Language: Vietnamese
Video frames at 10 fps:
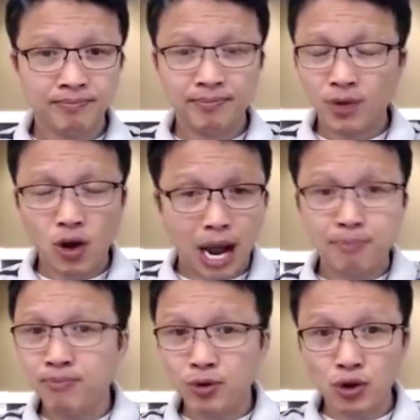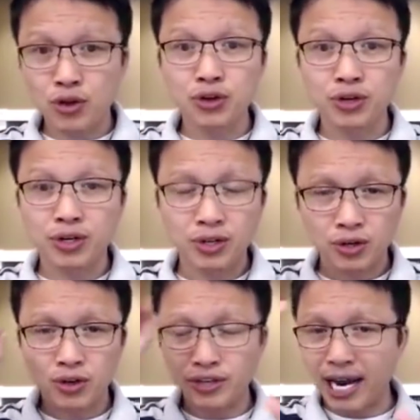có âm có dương
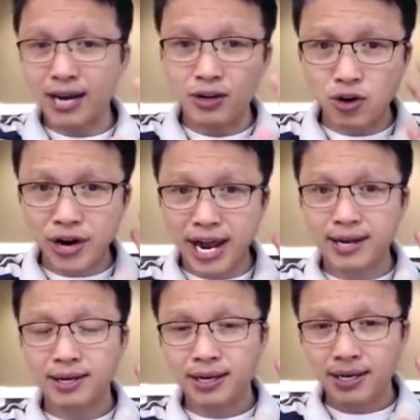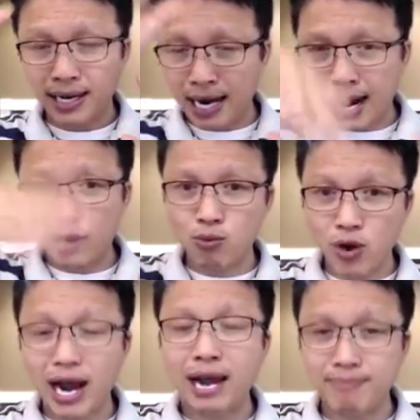có trắng có đen cái lá cũng có
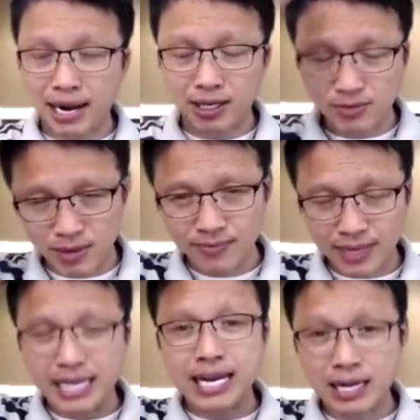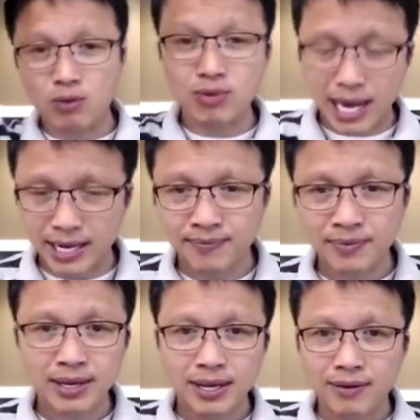hai mặt đúng không cái gì nó cũng vậy
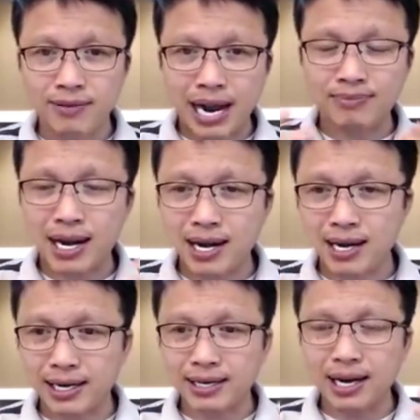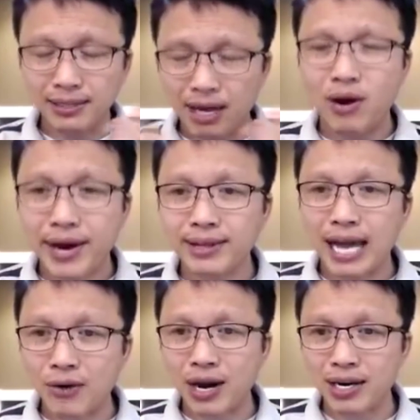và em thấy là cái đấng tạo hóa đã
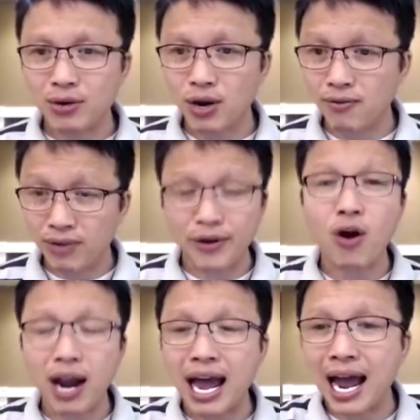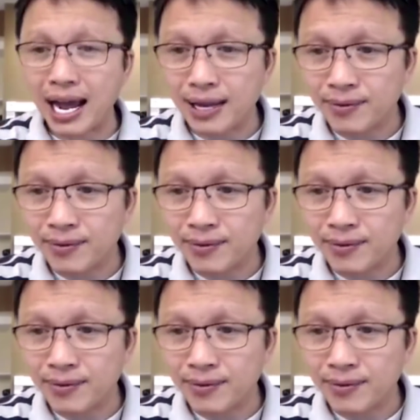tạo ra cái điều đó và đó là